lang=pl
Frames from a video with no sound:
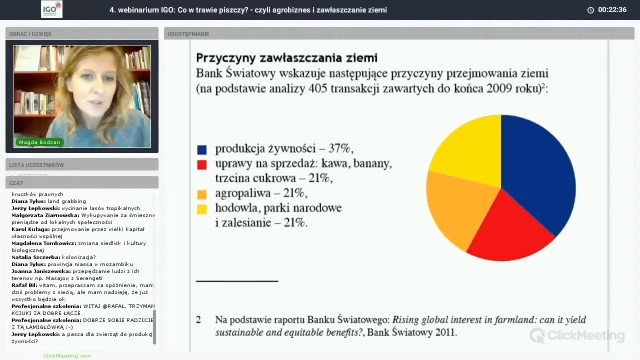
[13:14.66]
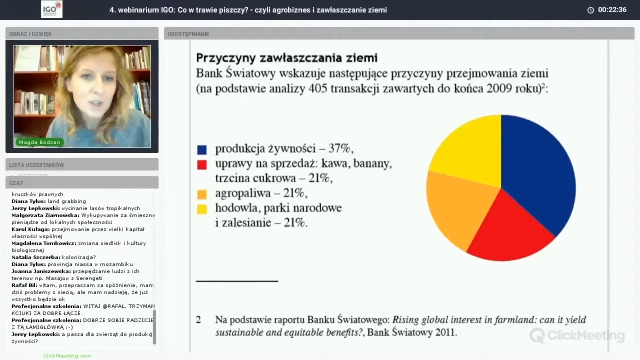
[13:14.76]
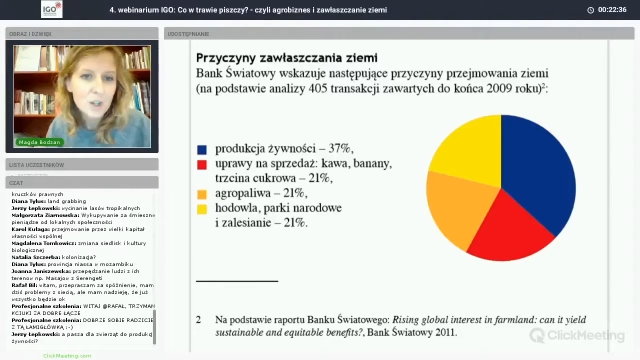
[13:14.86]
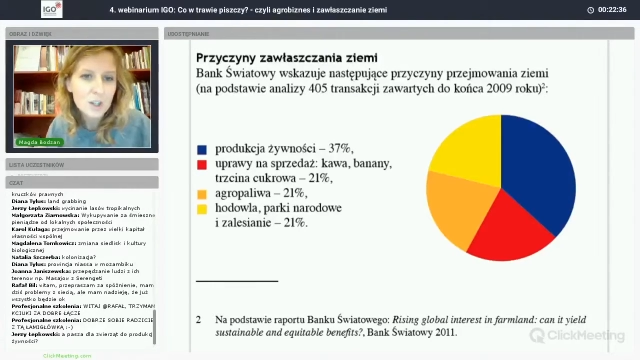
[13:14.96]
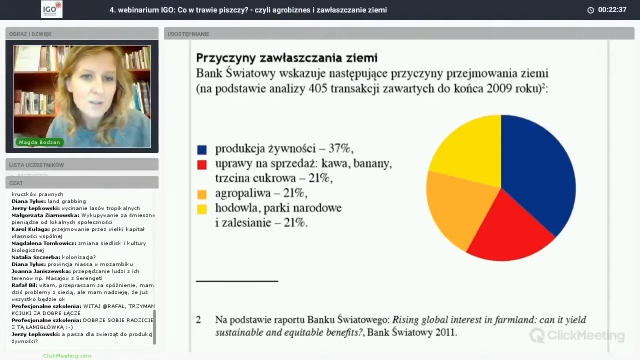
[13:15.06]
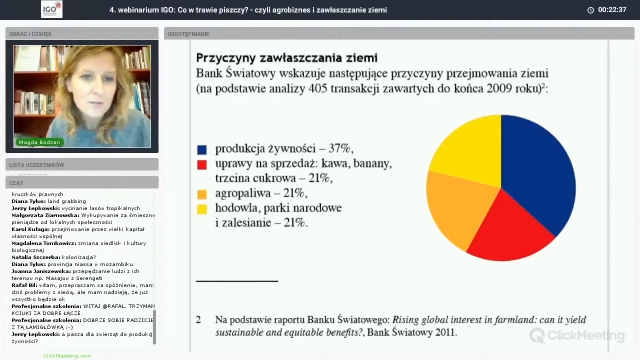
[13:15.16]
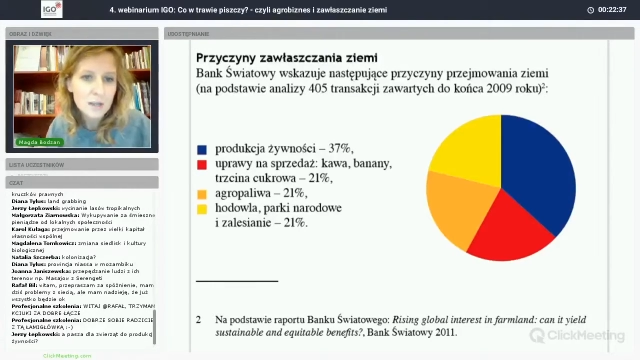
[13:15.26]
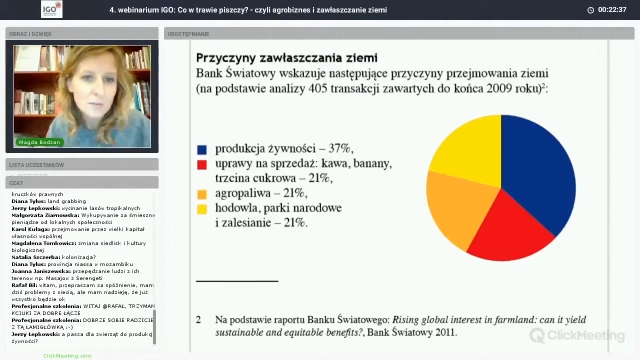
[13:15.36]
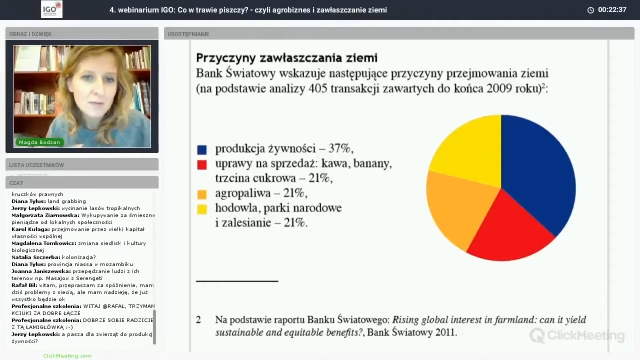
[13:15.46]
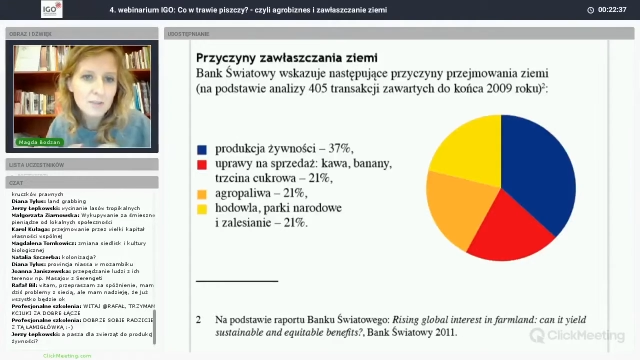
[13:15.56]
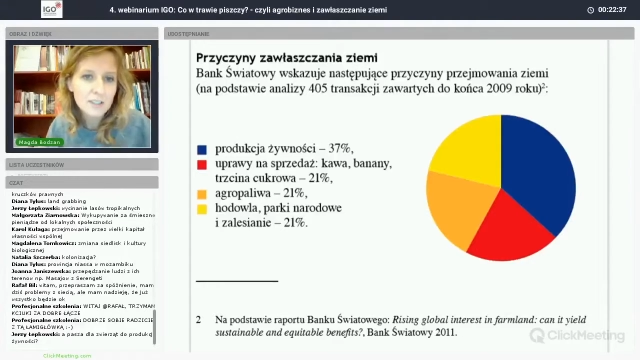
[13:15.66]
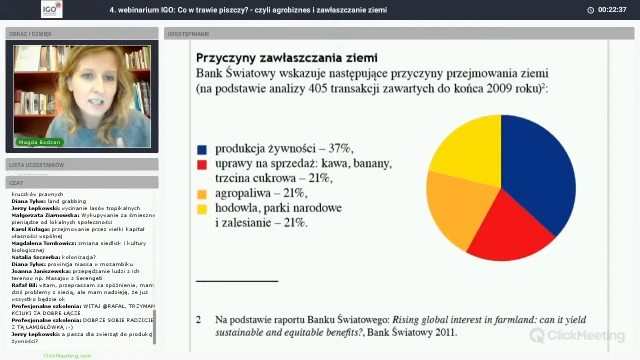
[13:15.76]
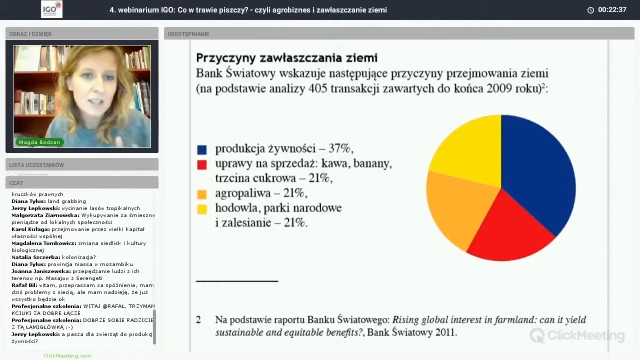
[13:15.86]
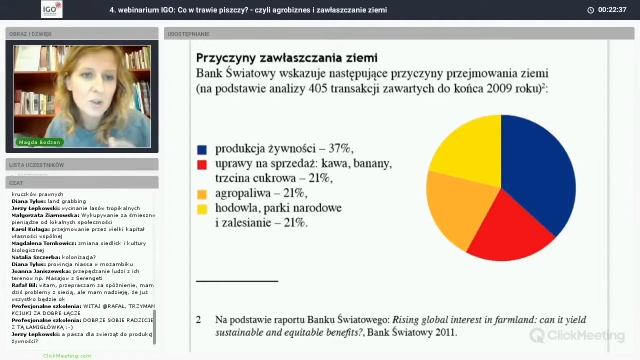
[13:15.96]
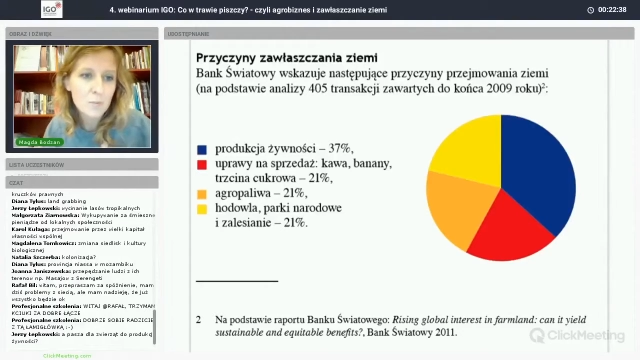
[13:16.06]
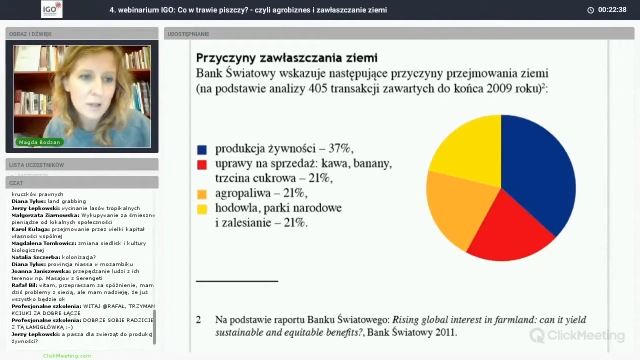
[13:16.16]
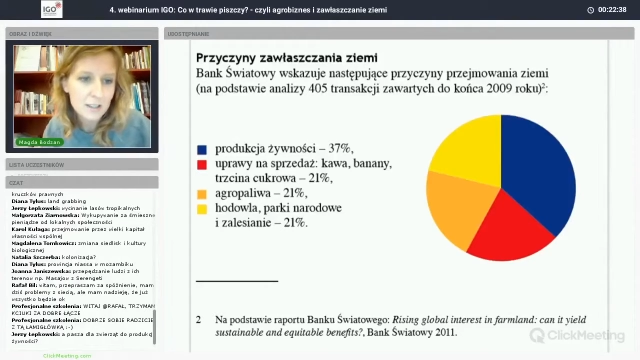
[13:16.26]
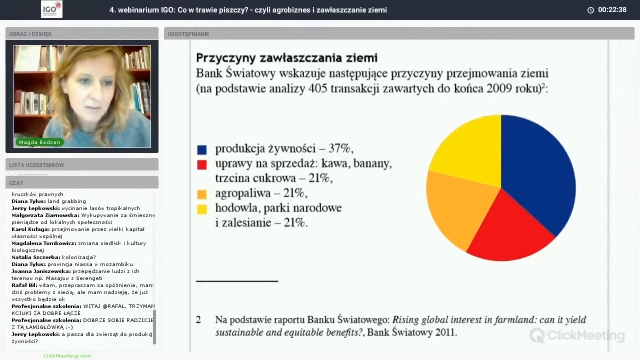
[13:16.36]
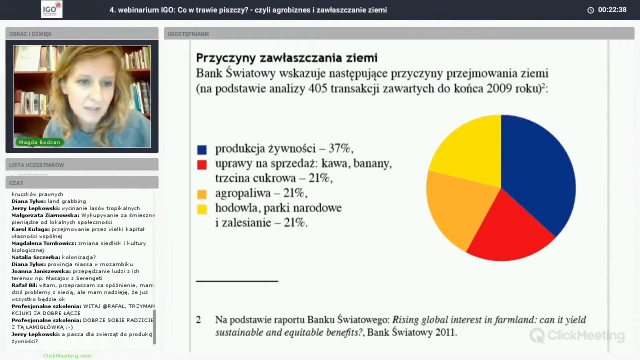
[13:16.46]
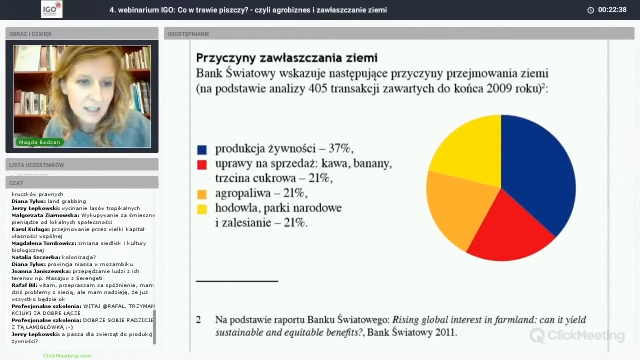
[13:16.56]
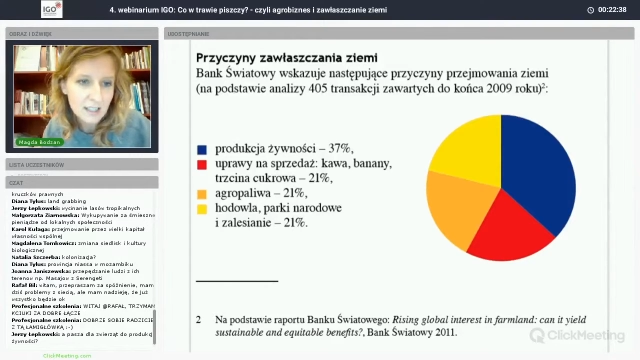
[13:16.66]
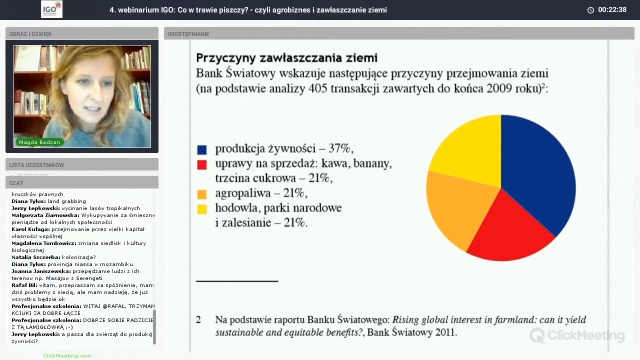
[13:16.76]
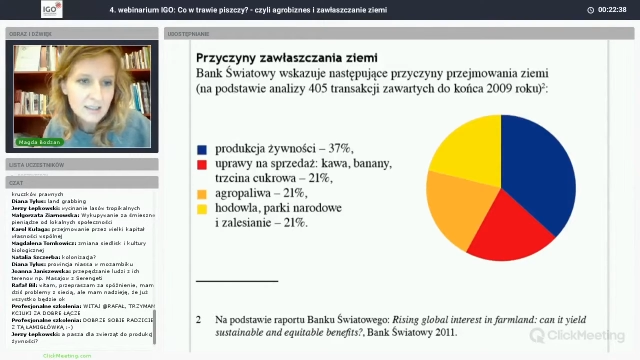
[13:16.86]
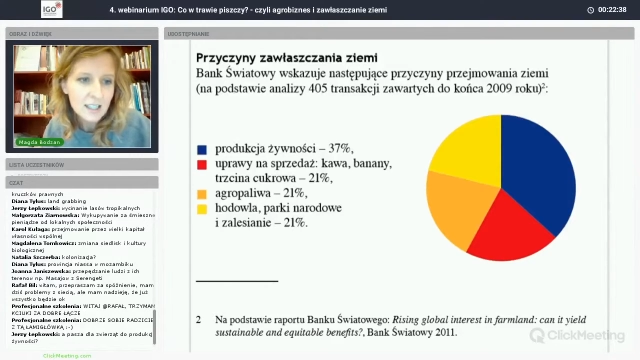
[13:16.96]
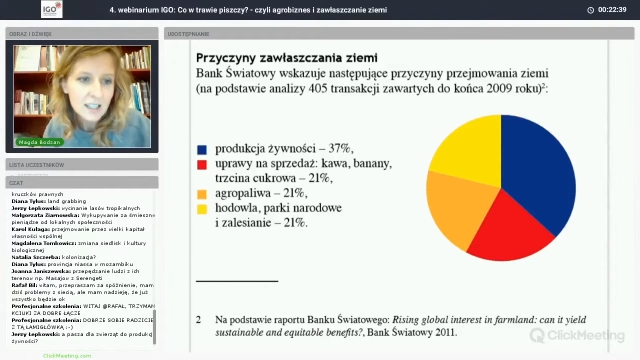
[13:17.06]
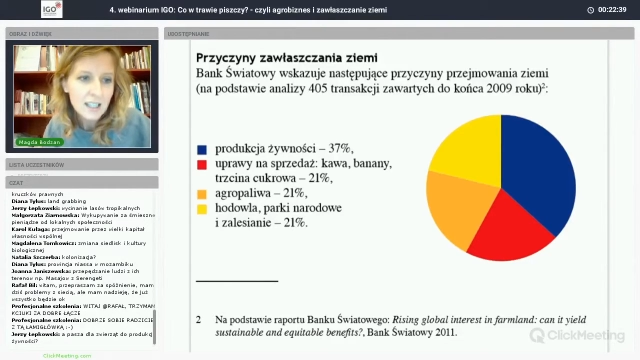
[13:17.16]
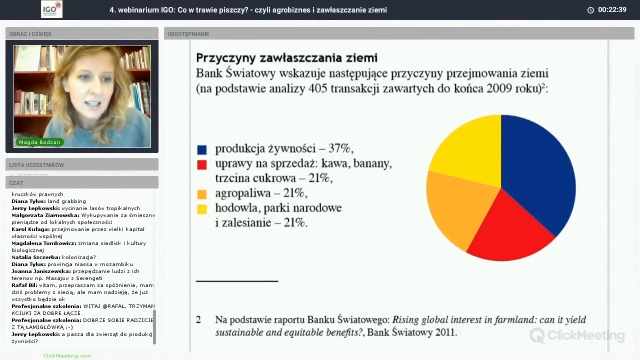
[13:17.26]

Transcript: Do tego jeszcze mamy właśnie agropaliwa